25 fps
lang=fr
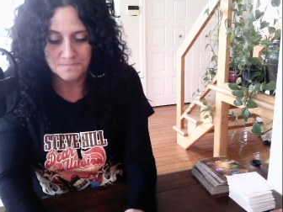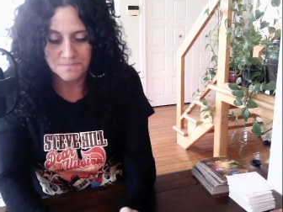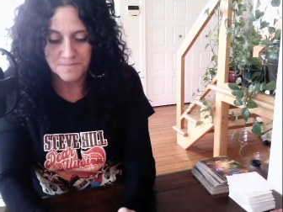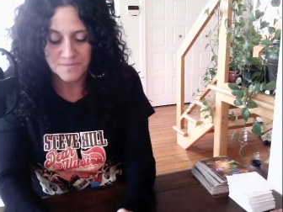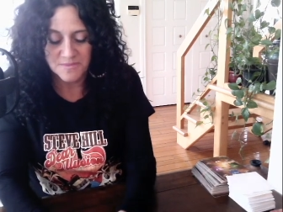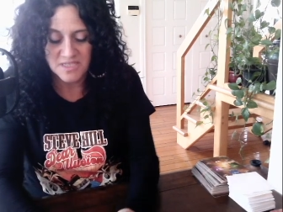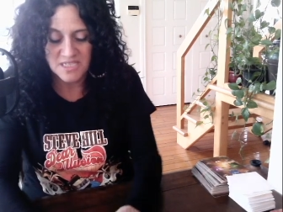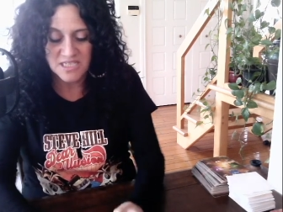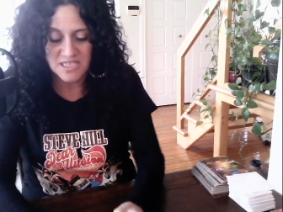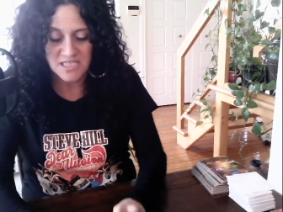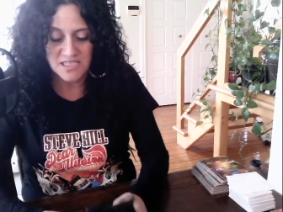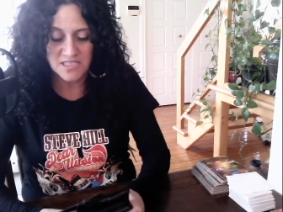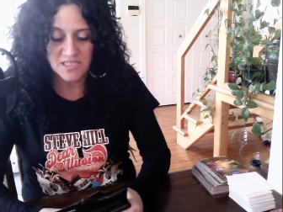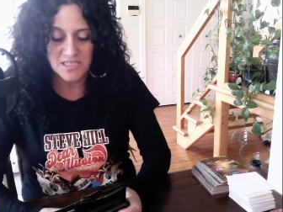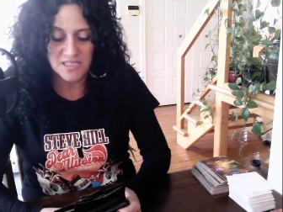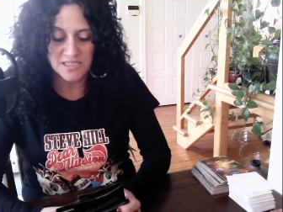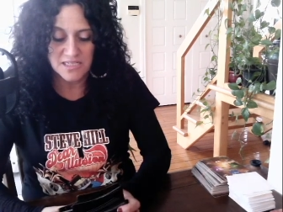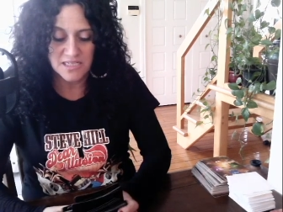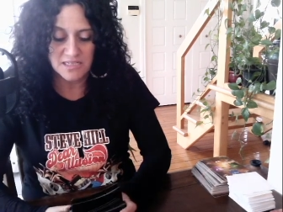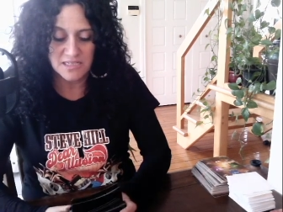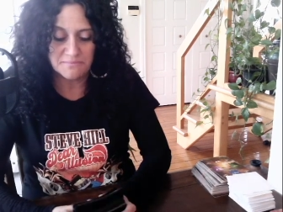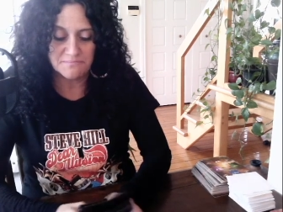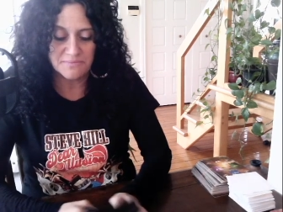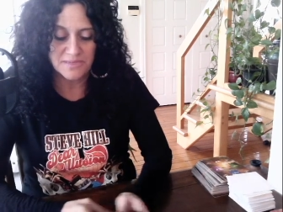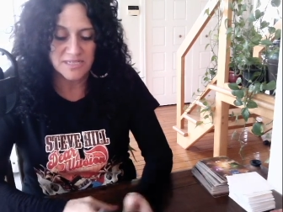Qu'est-ce que
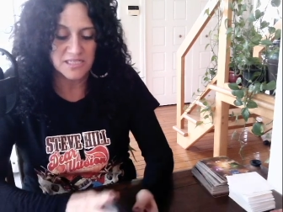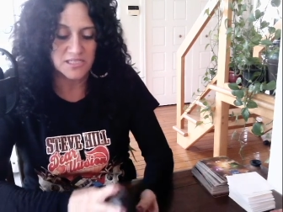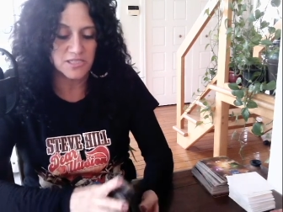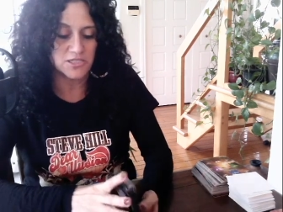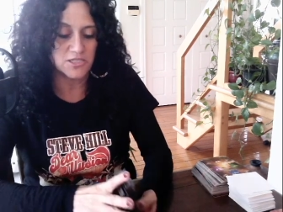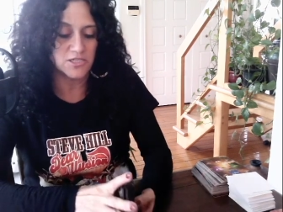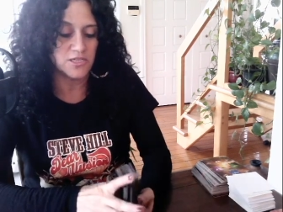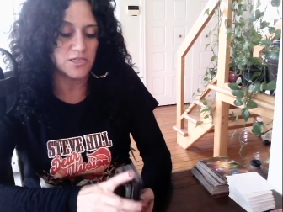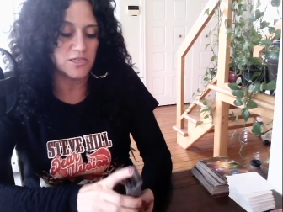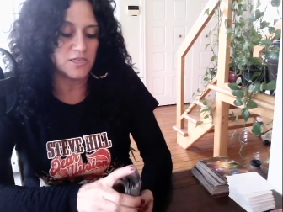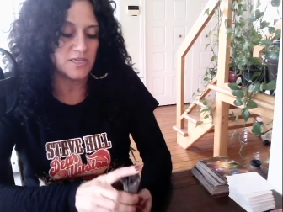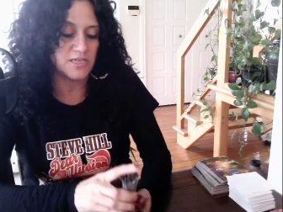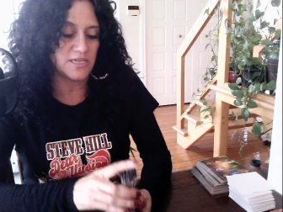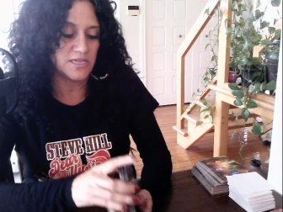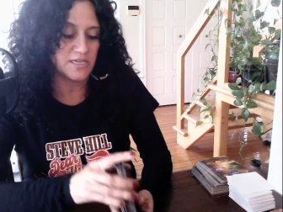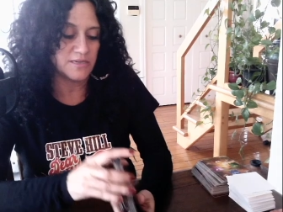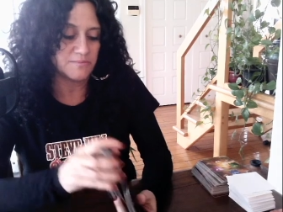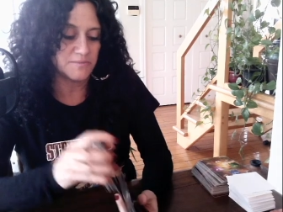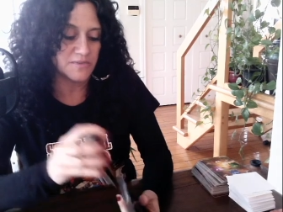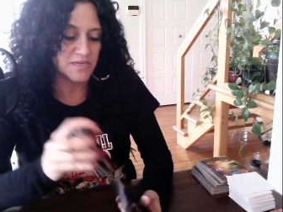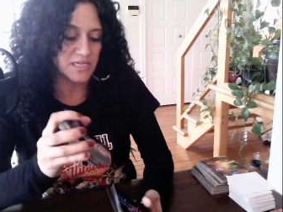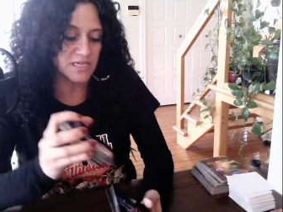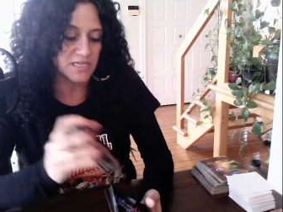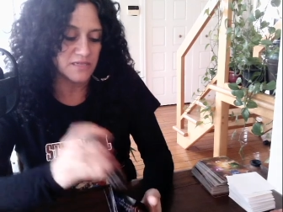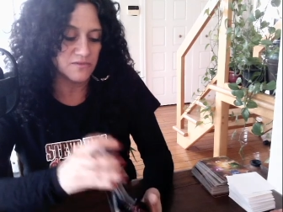cette personne
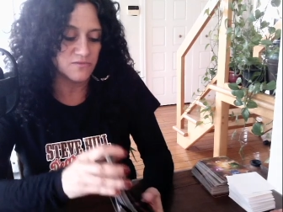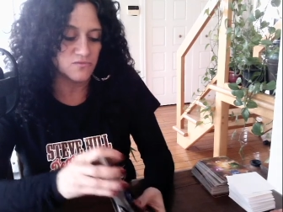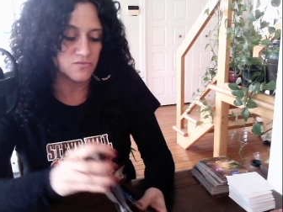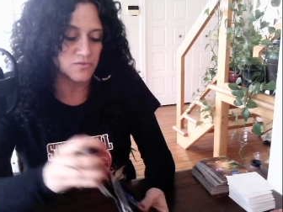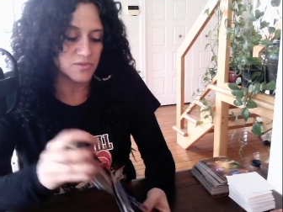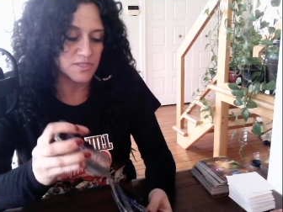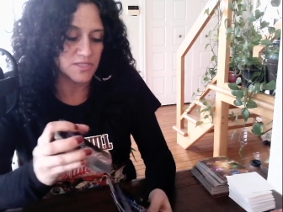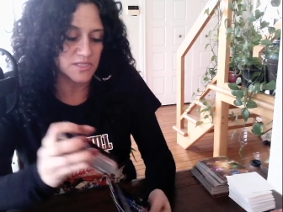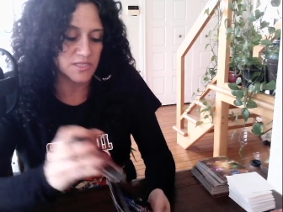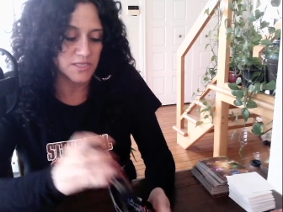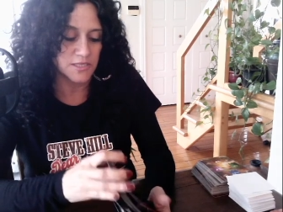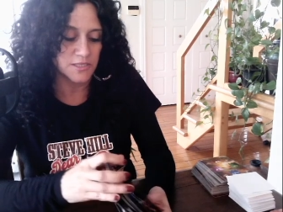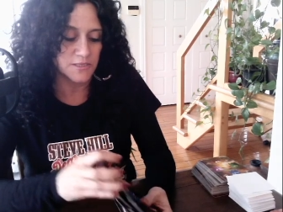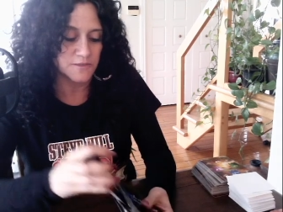aimerait vous